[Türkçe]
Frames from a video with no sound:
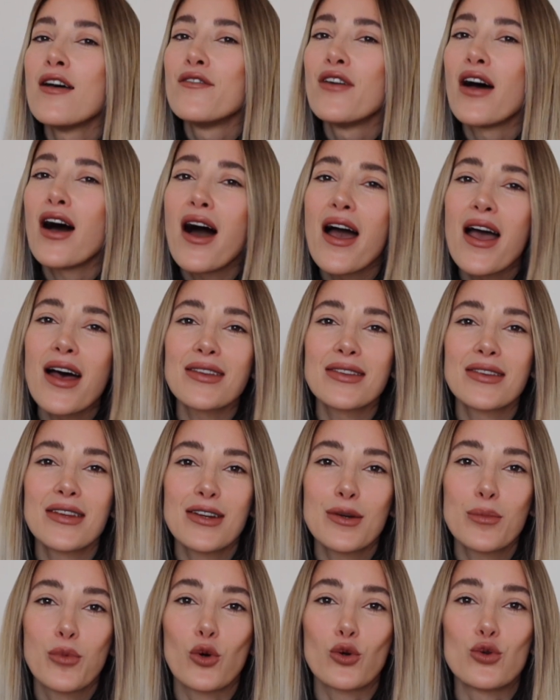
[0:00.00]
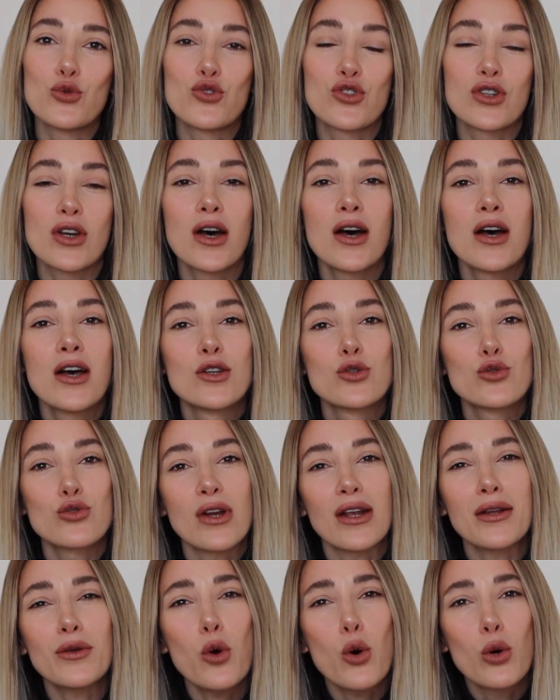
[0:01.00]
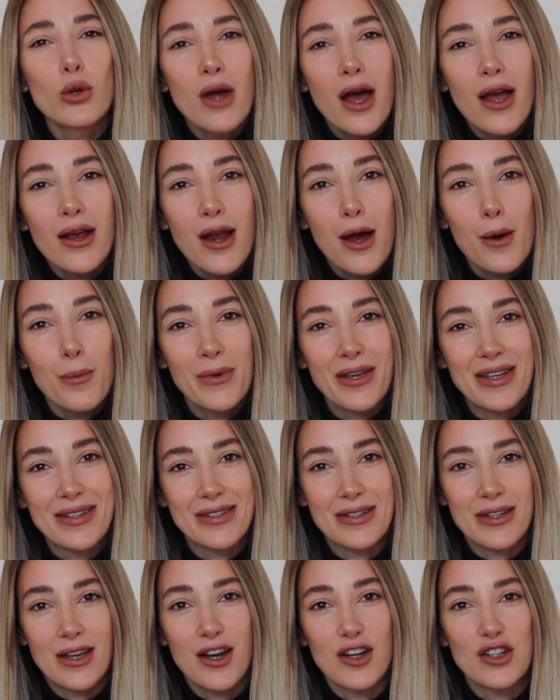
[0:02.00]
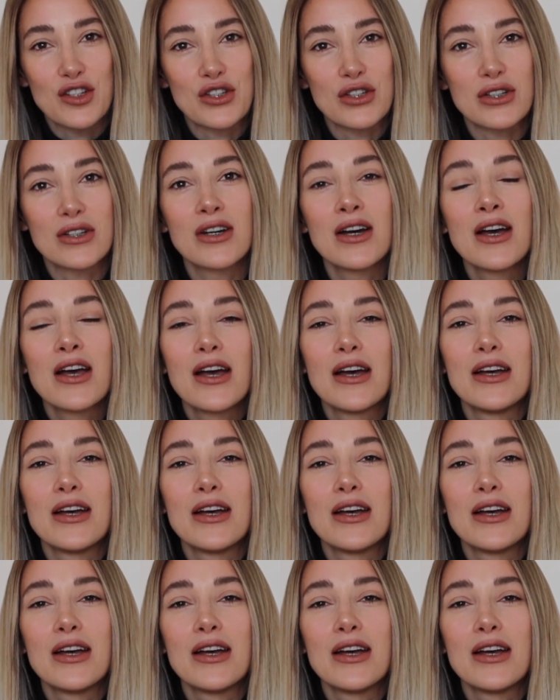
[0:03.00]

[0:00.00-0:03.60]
ve hayatları boyunca sürekli onaylanma ihtiyacı,